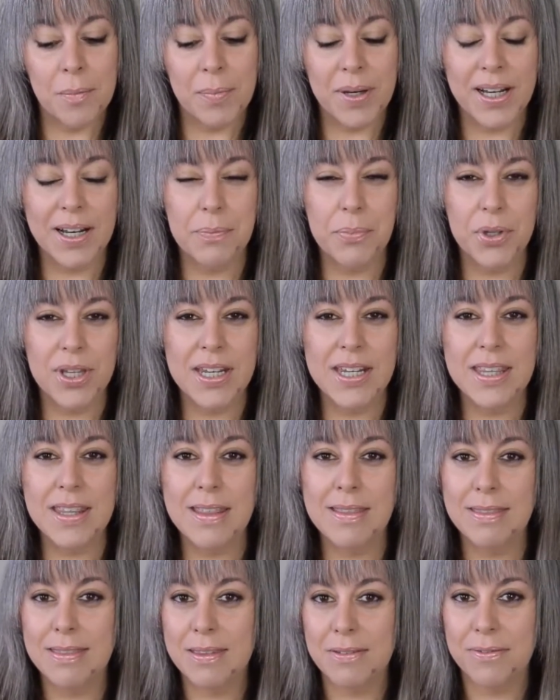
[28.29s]
para poder
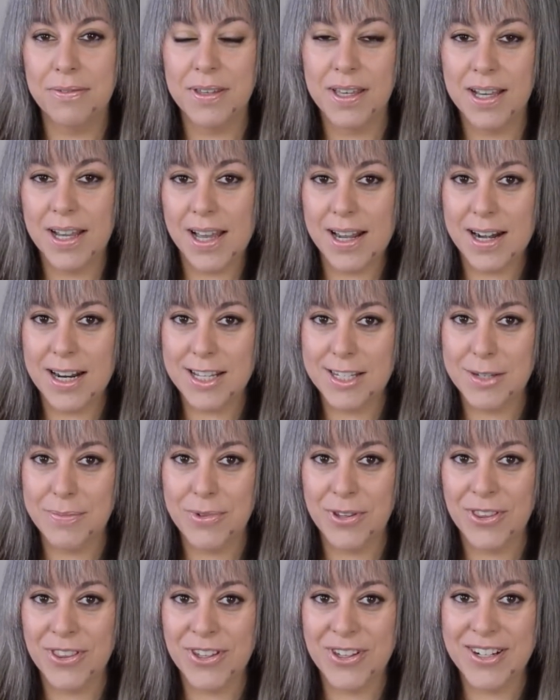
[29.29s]
identificar las
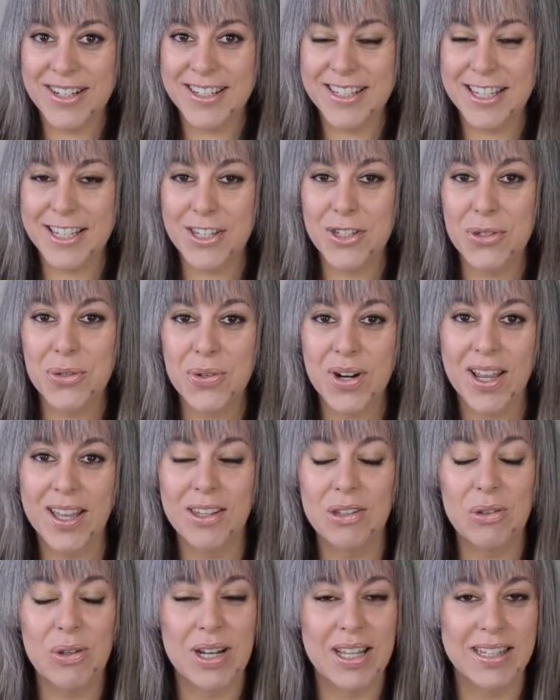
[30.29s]
emociones que
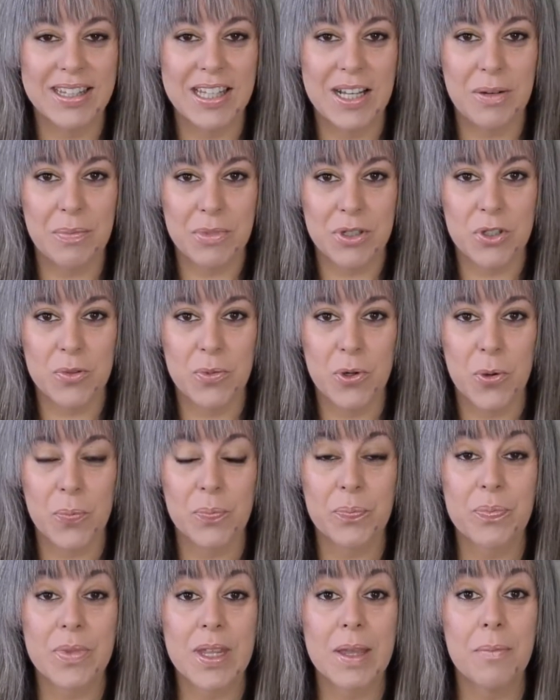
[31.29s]
surgen durante el
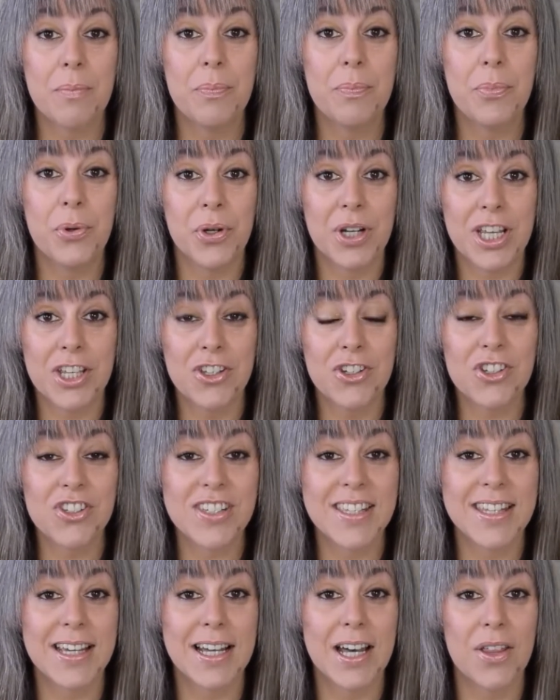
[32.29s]
mismo. Por ello
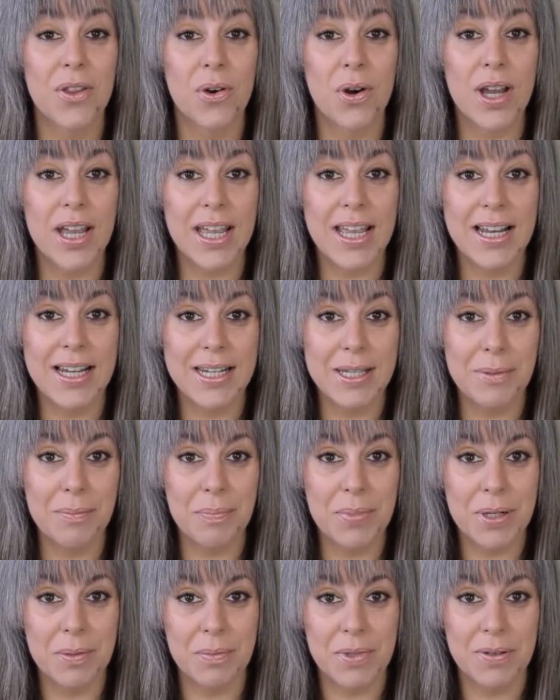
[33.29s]
os he dejado el
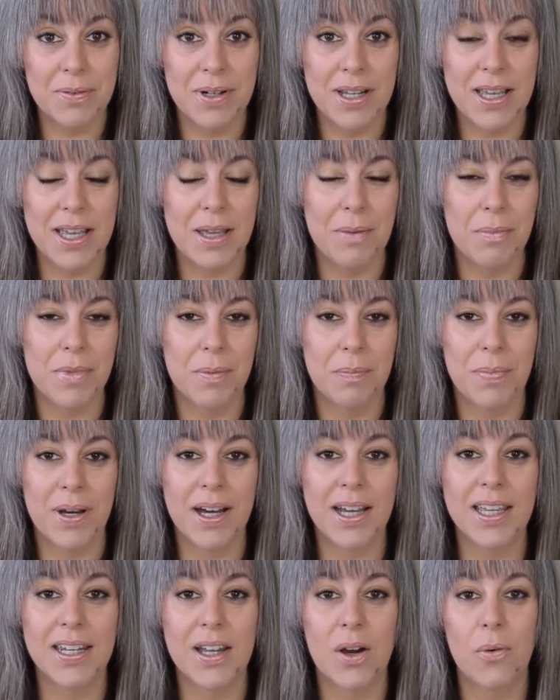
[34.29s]
imprimible en mi
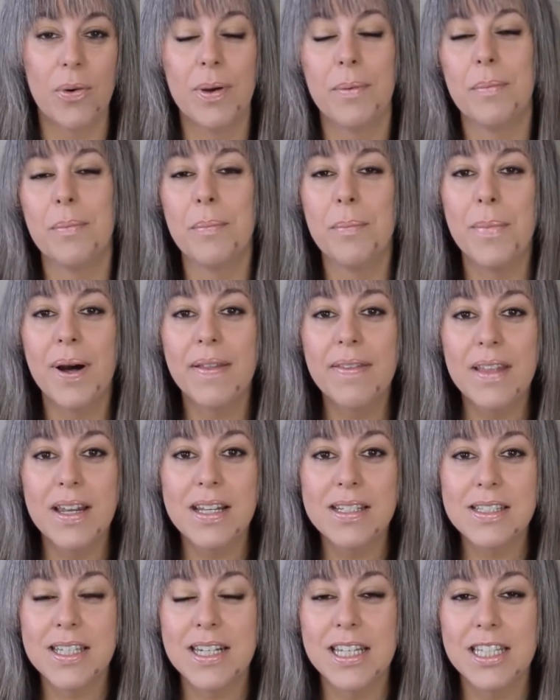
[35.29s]
página web
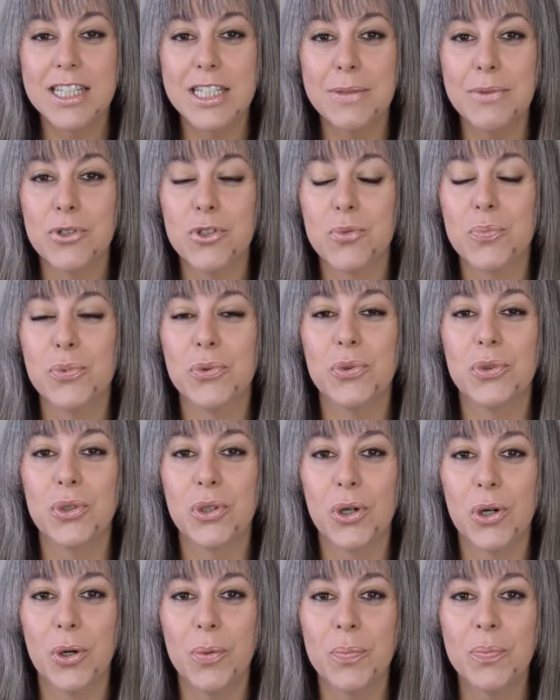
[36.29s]

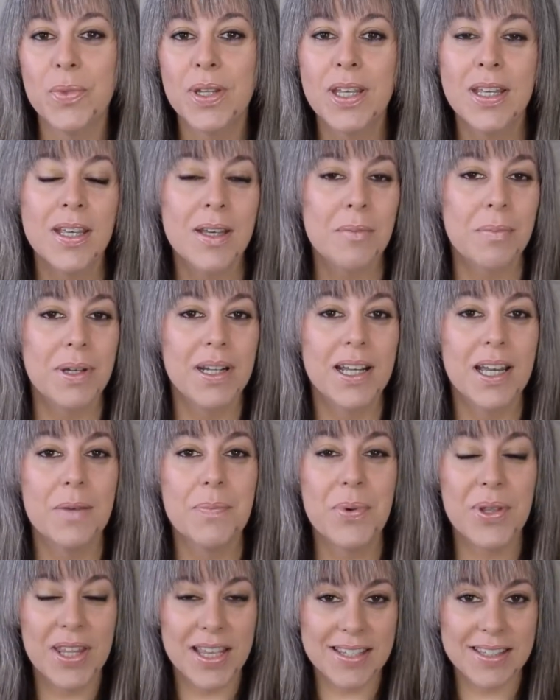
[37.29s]
mandalascreativos.com para
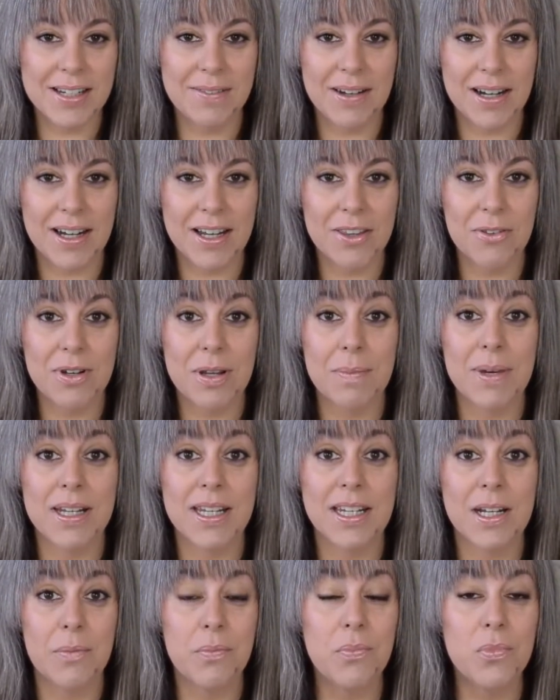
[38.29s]
que podáis trabajar de una
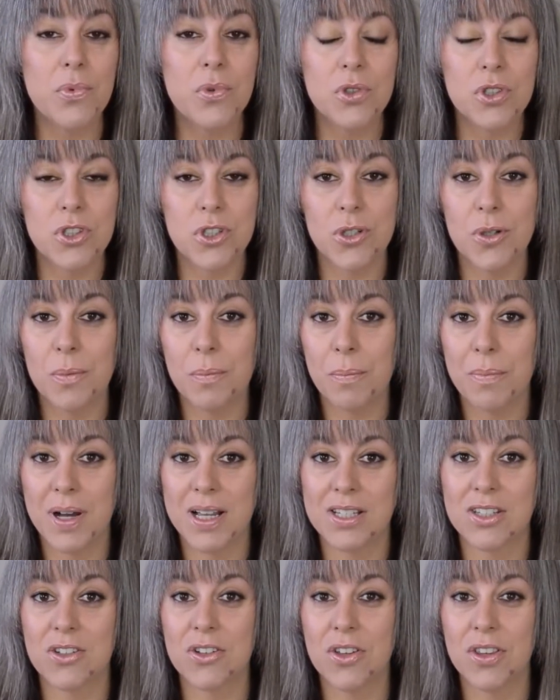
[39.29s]
manera mucho
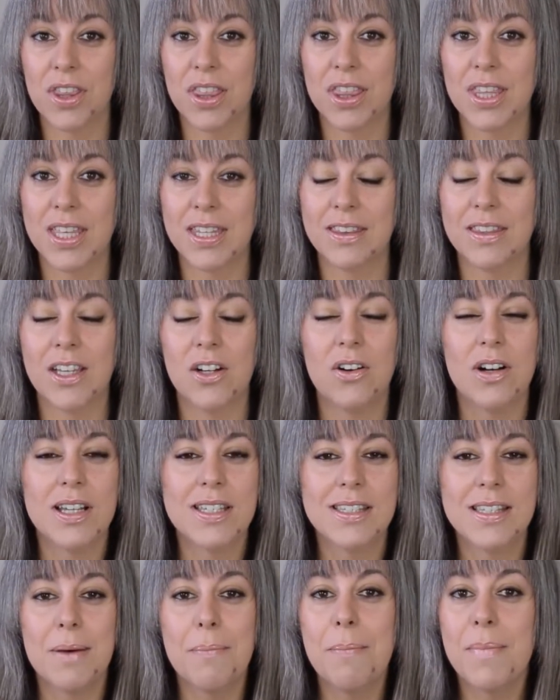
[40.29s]
más consciente con
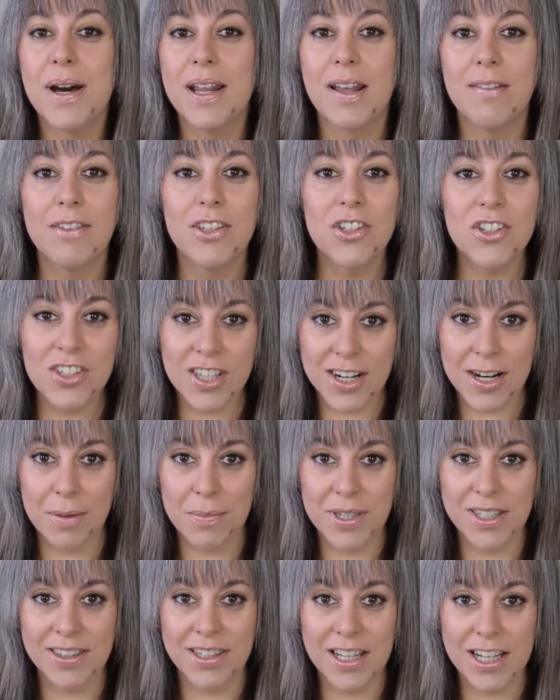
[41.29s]
esta maravillosa
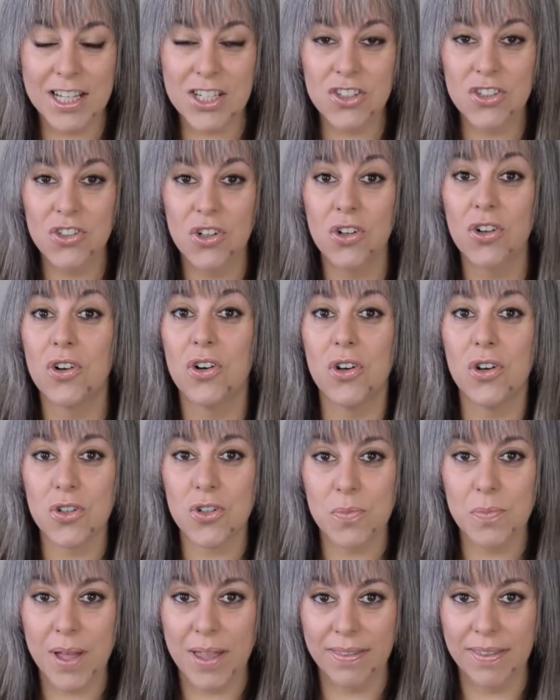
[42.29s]
herramienta que son
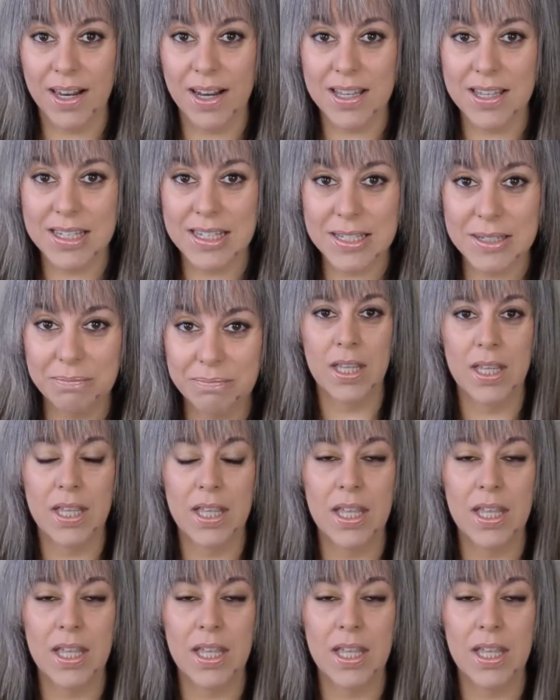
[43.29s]
los mandalas.